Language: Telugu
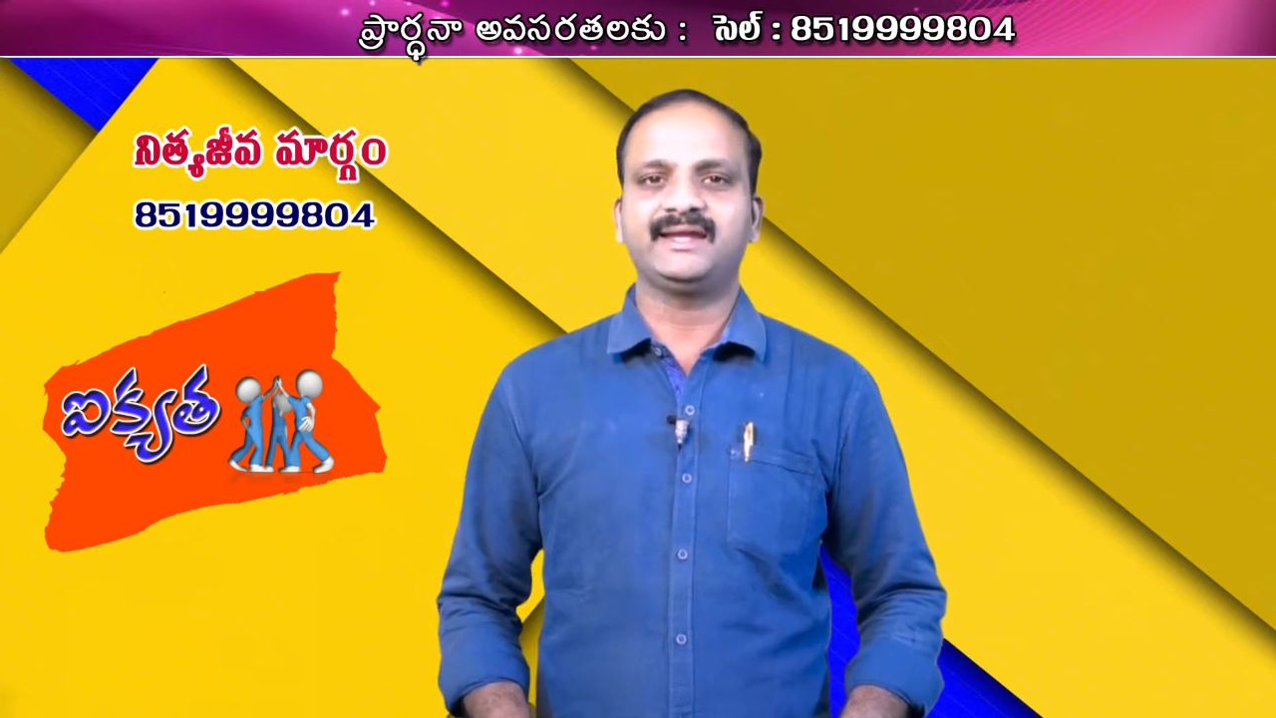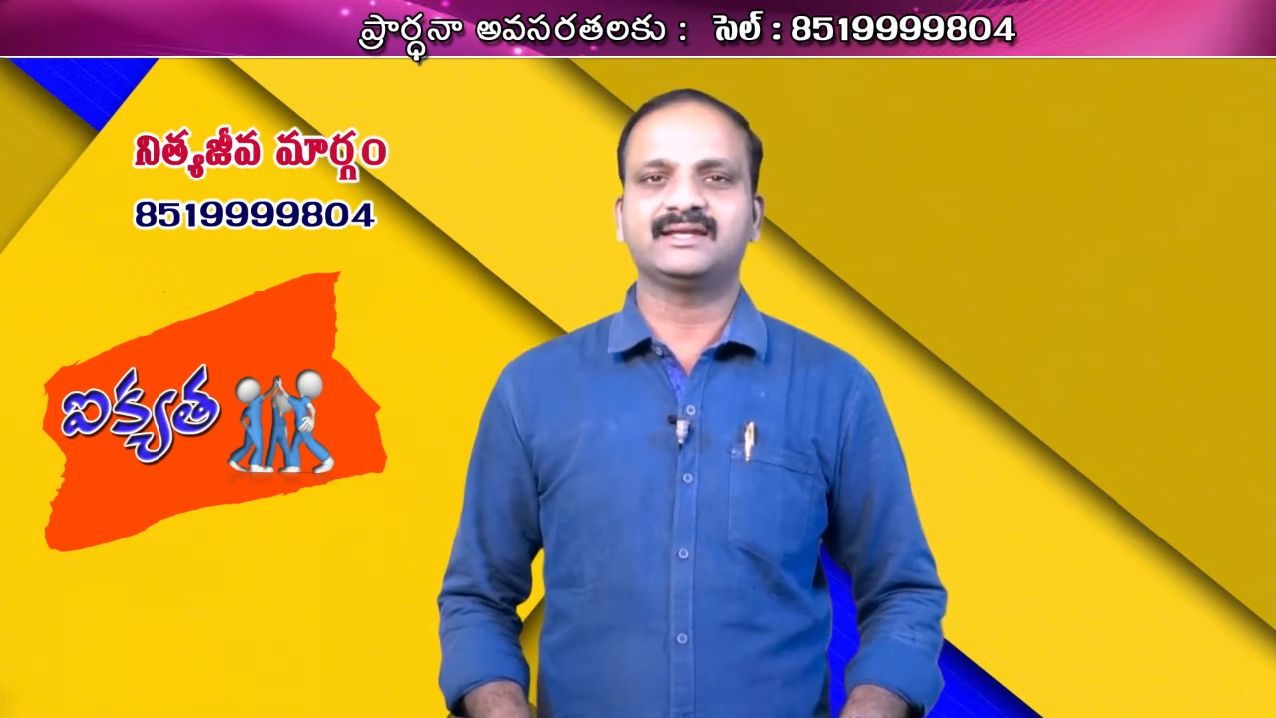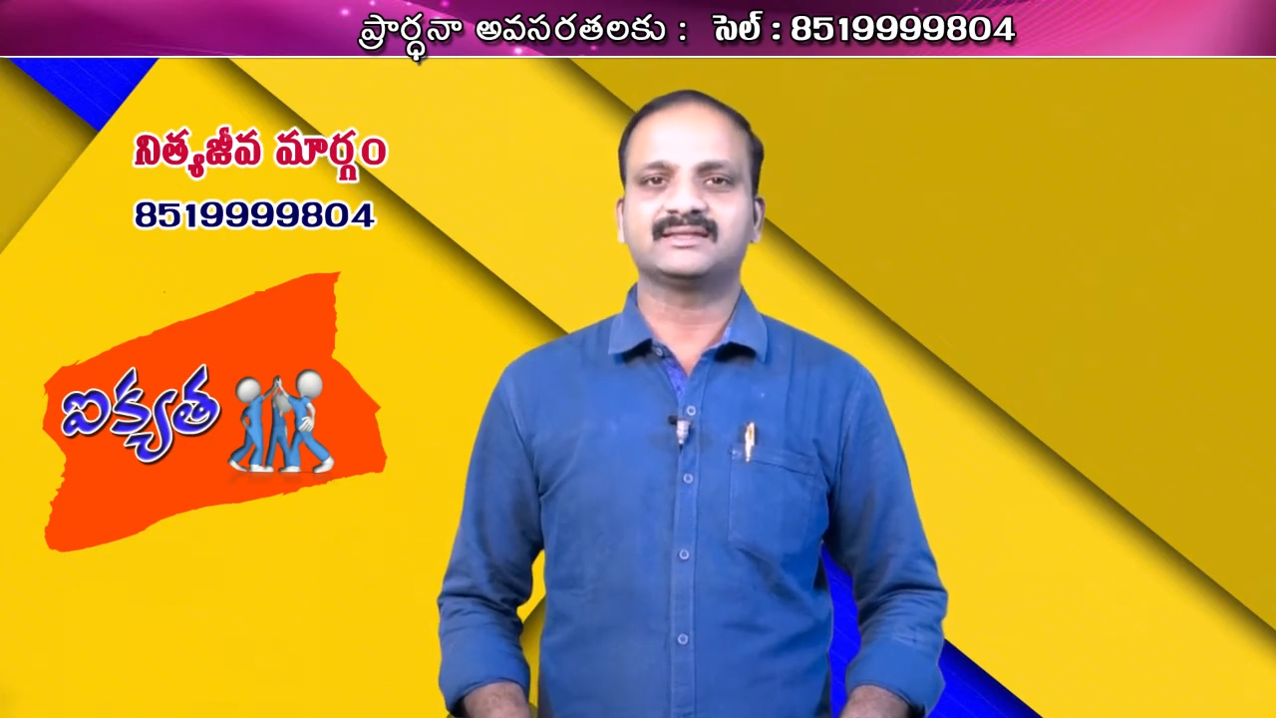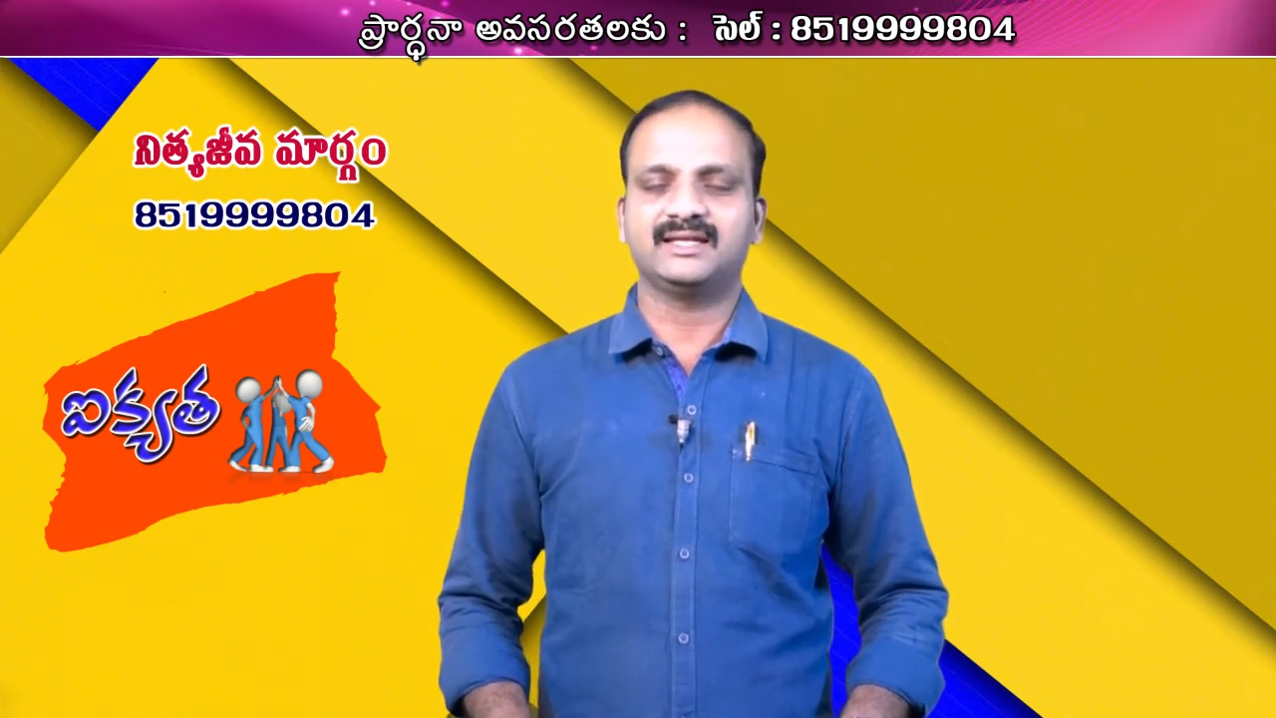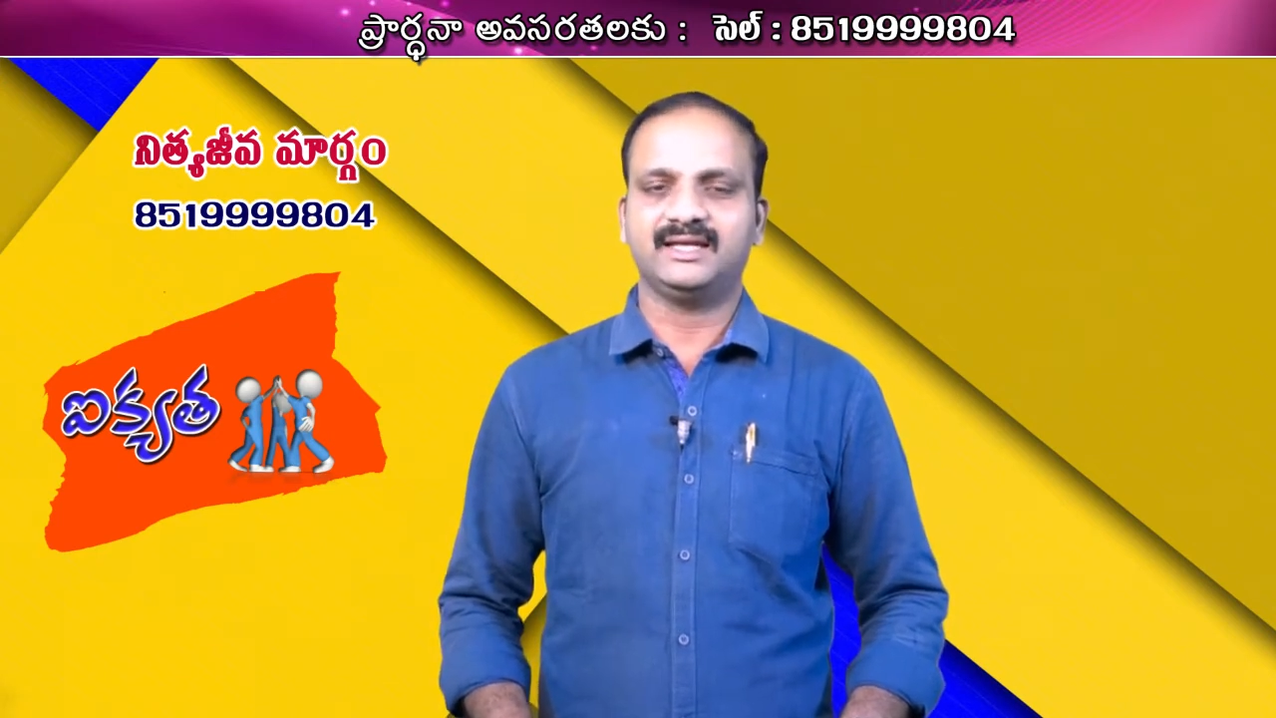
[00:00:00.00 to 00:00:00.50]

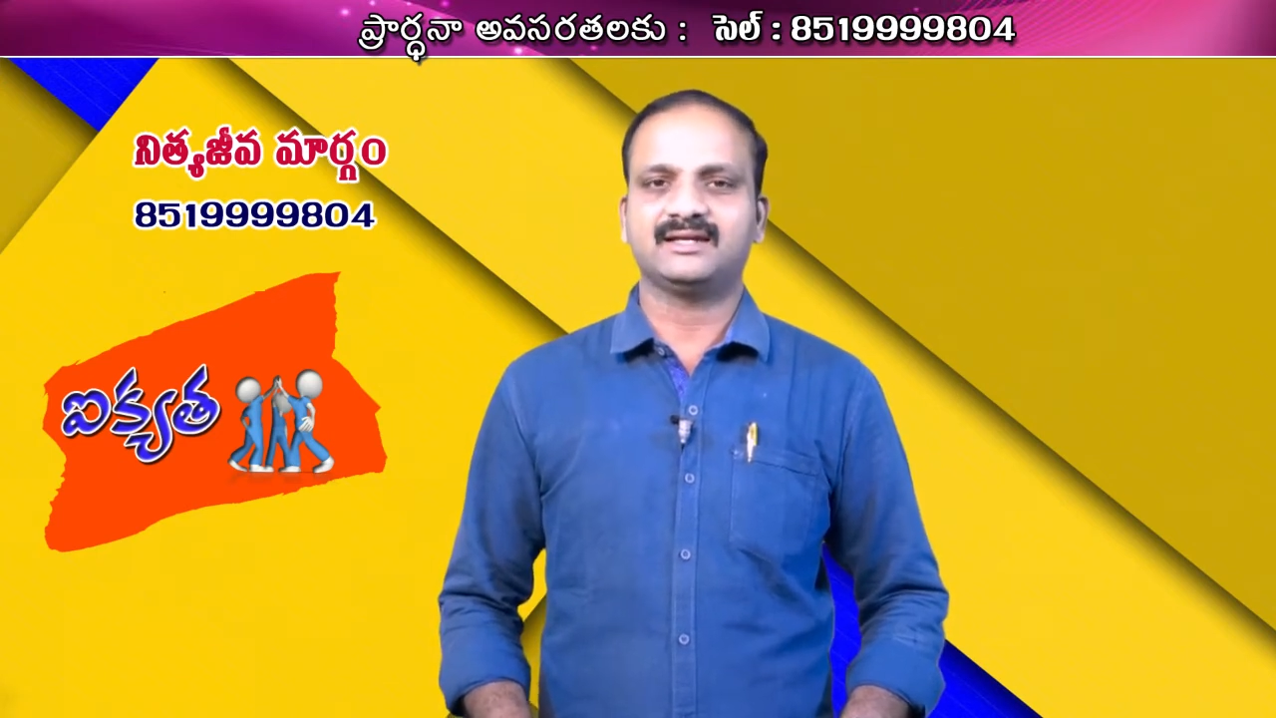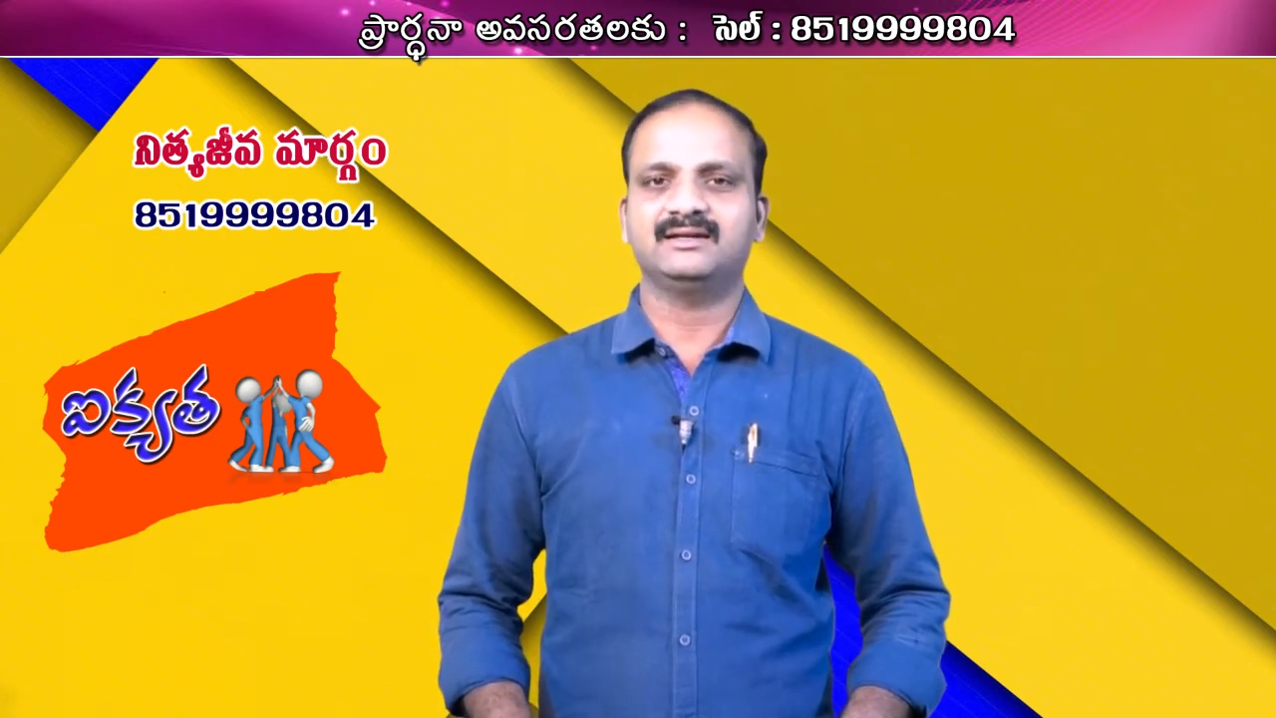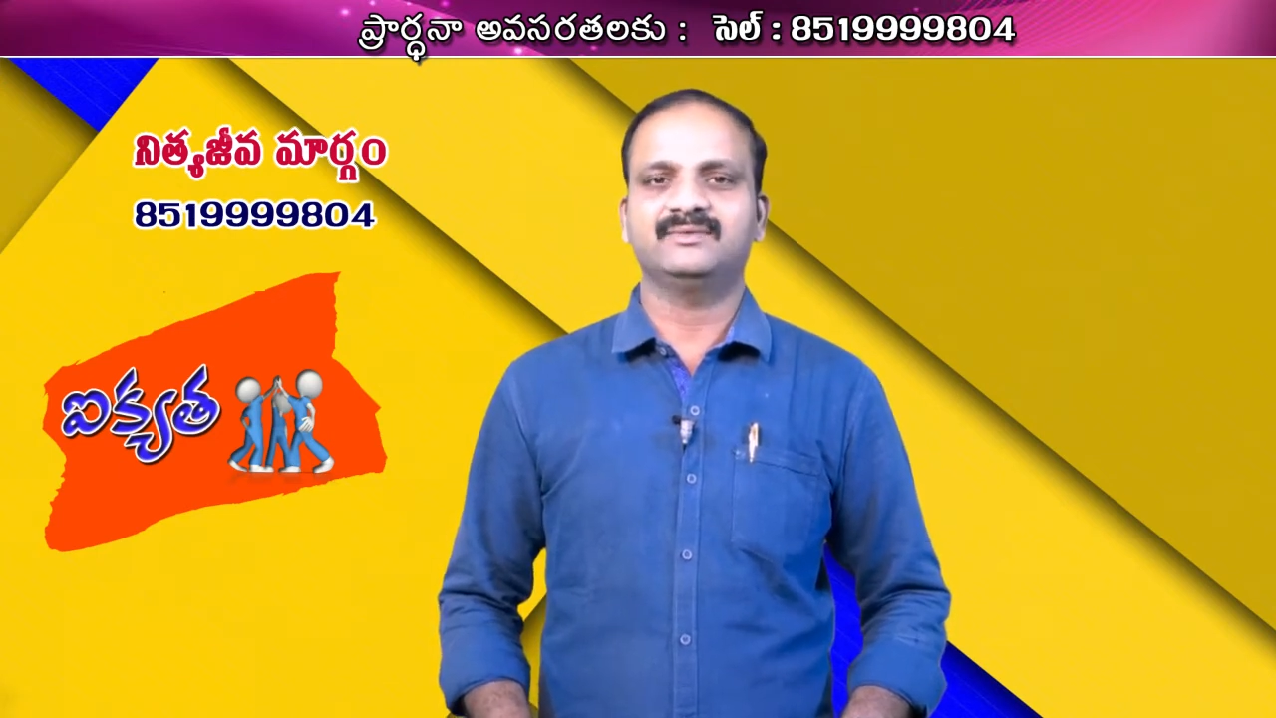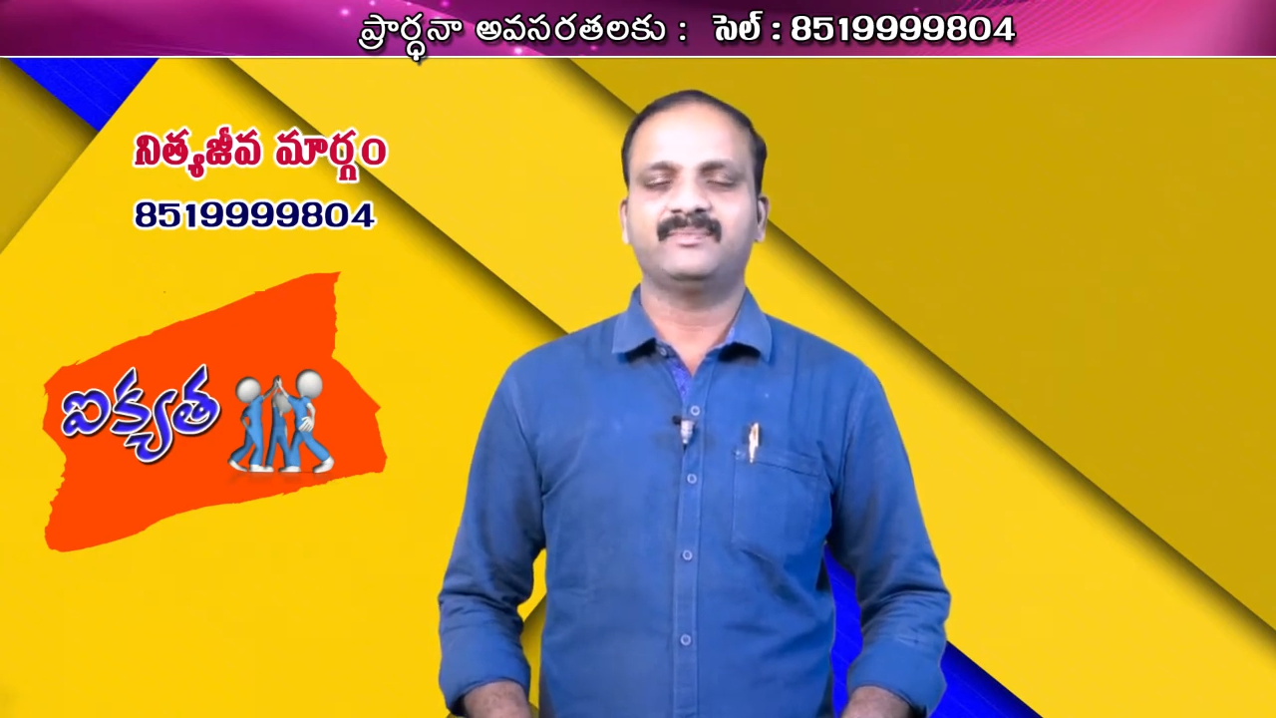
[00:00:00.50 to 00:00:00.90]
ఐక్యత లేక